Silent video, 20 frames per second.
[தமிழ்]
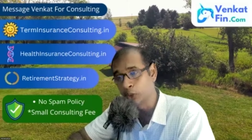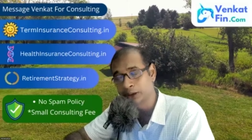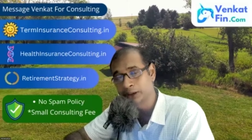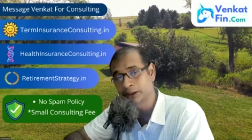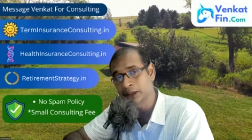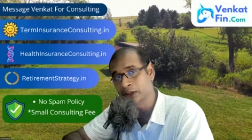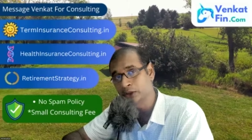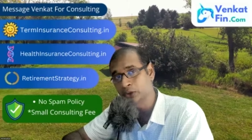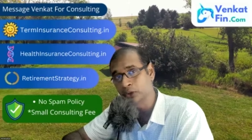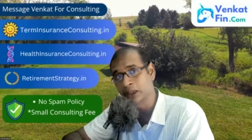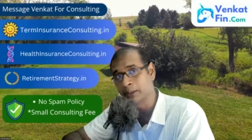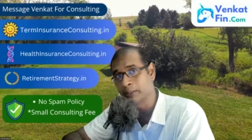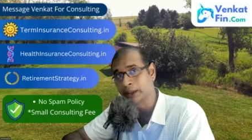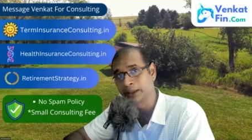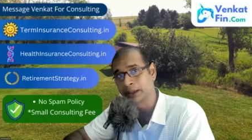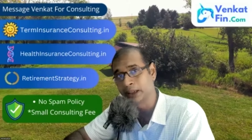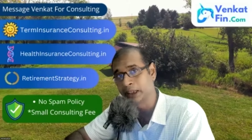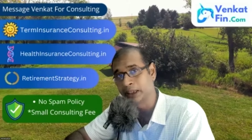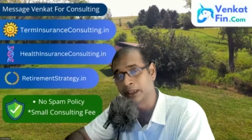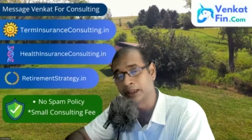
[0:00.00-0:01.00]
ஒருத்தரை சொன்னால்
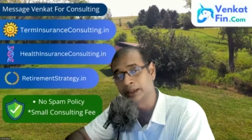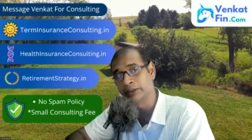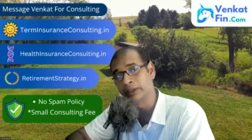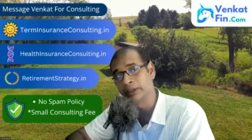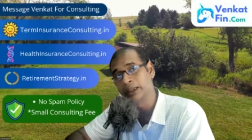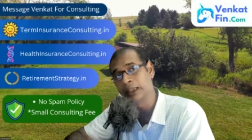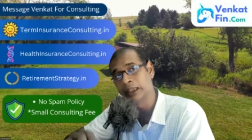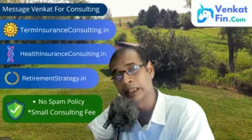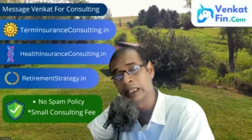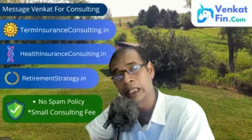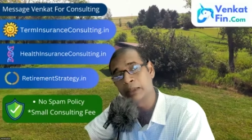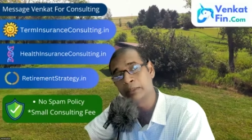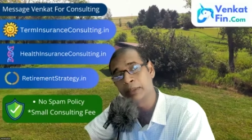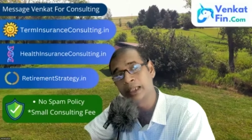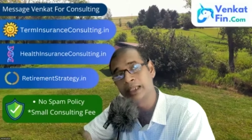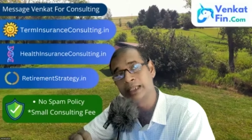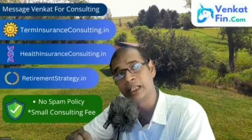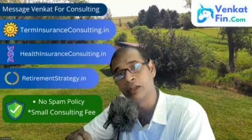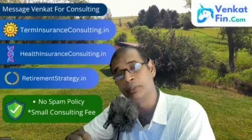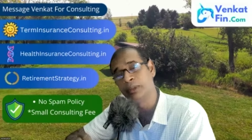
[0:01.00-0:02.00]
பார்த்தீங்களா அதை தவிர எல்லாருமே
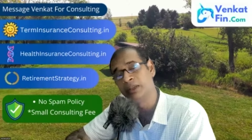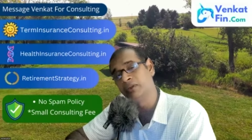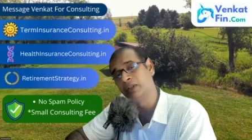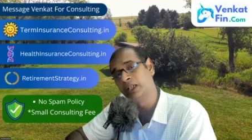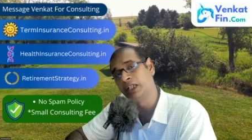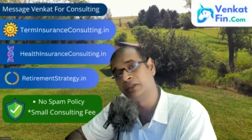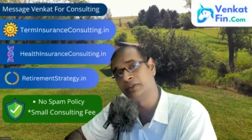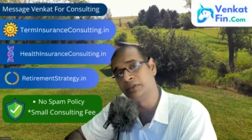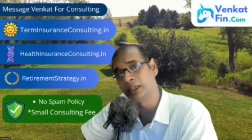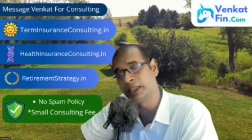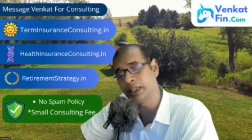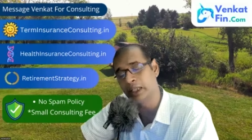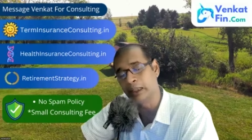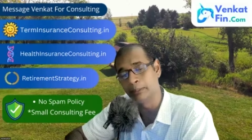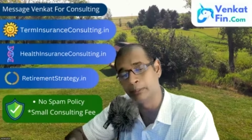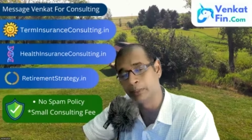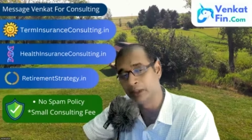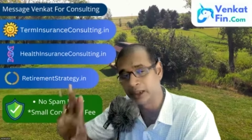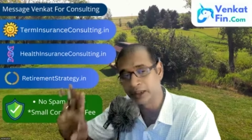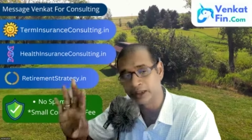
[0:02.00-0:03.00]
தேவ் பின் வெரி வெரி
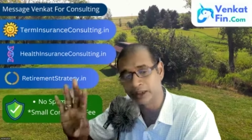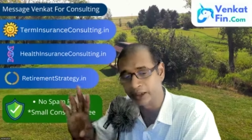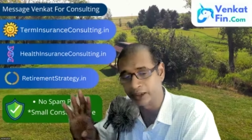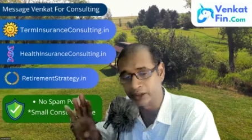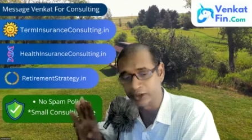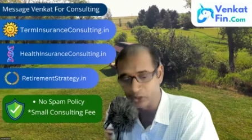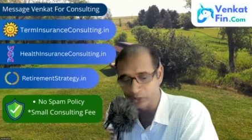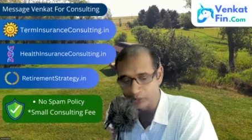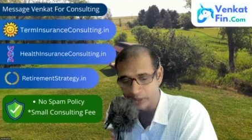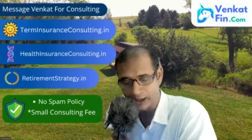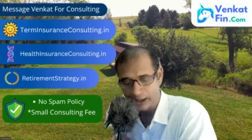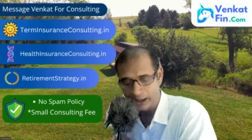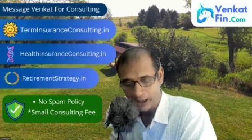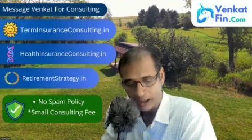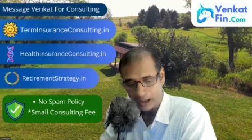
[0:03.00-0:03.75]
ஹம்பிள் அண்ட் கைண்ட் டு மீ